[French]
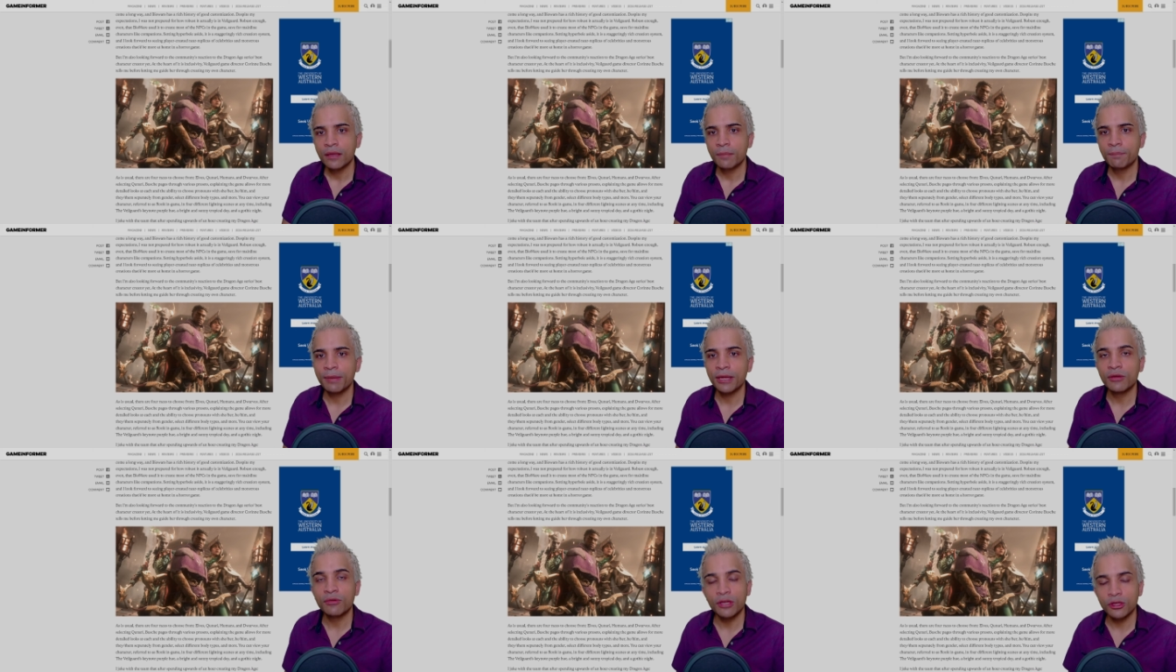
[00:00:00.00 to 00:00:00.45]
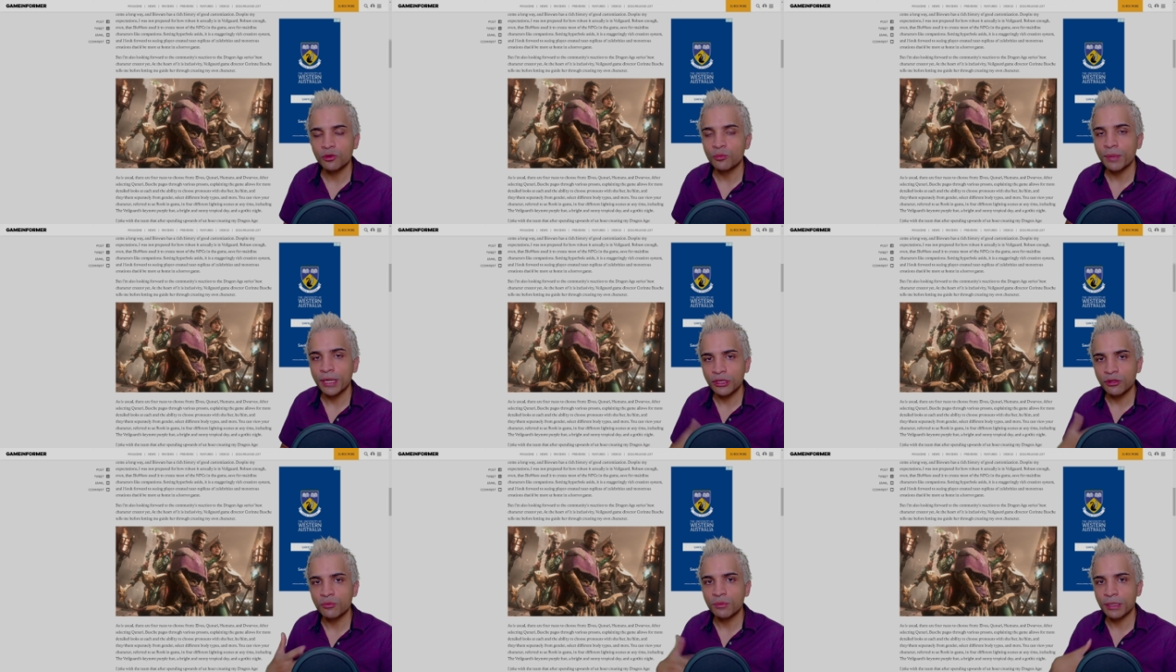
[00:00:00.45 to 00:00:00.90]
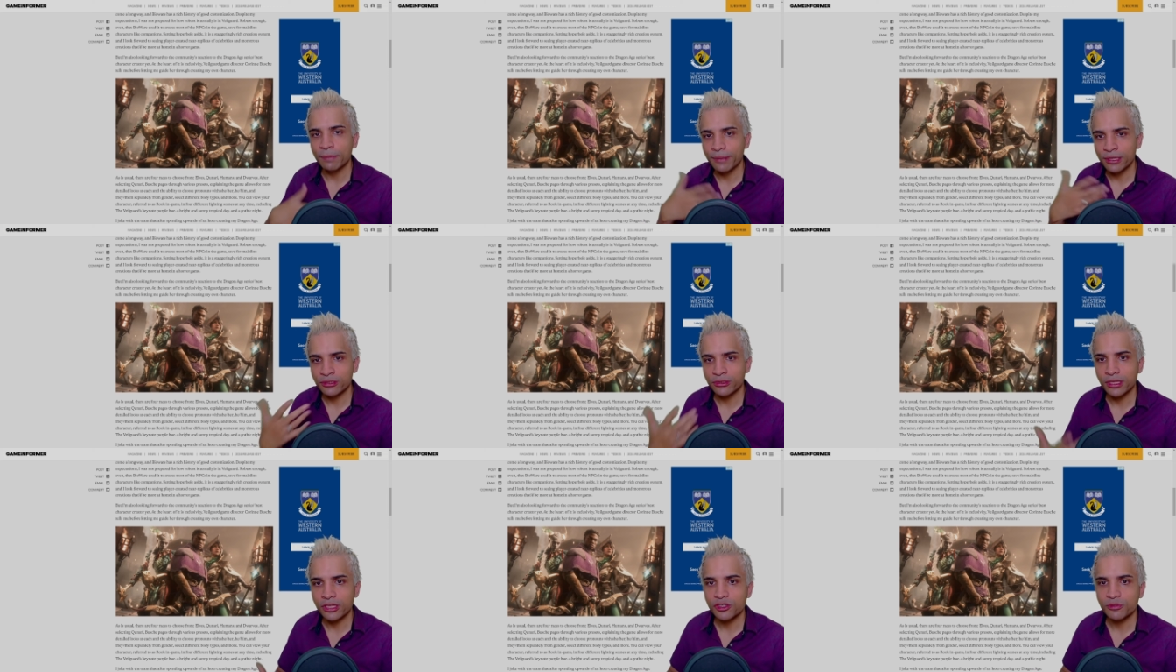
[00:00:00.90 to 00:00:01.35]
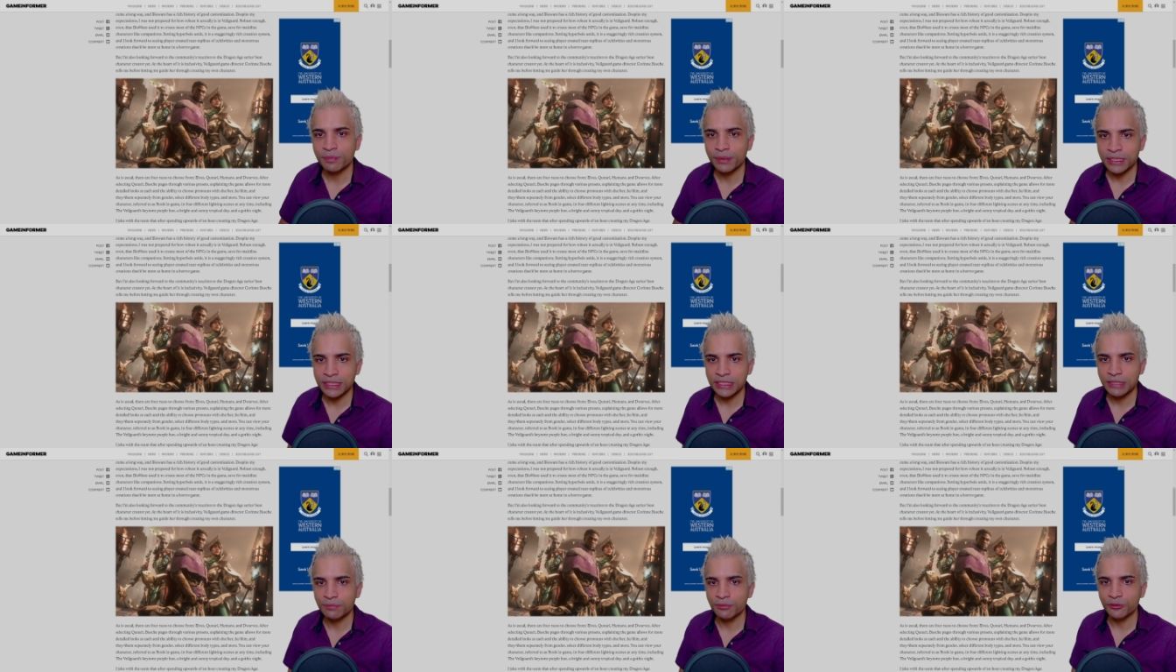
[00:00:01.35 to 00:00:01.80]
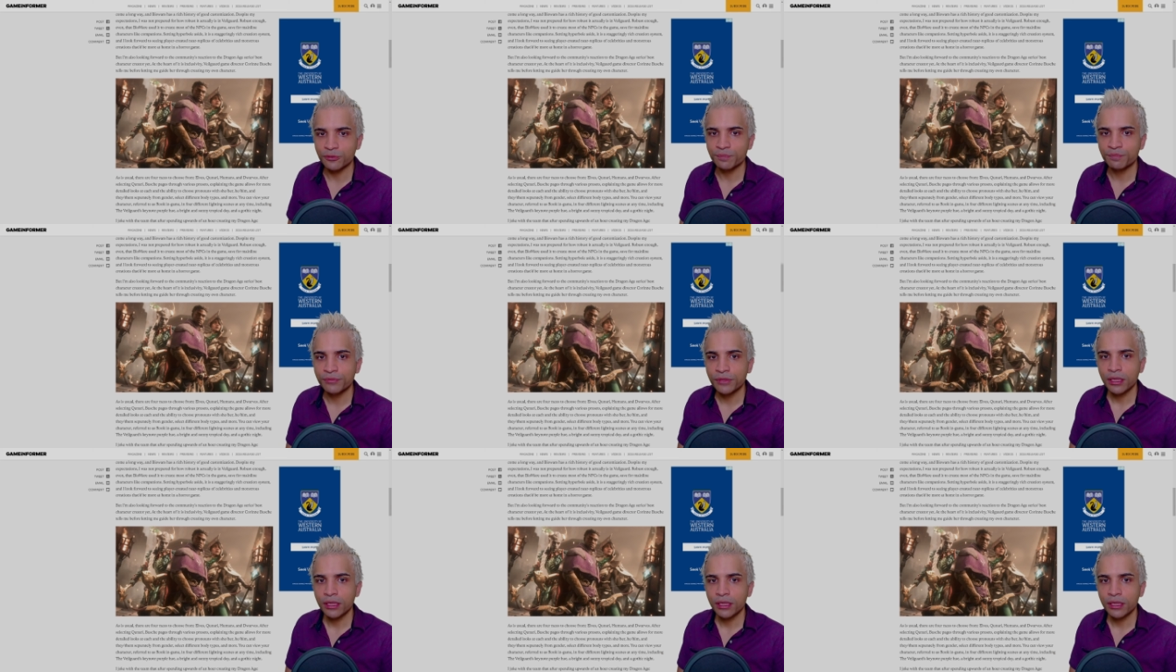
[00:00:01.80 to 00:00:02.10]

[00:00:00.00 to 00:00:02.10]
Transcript: Pas que les compagnons, mais les personnages principaux.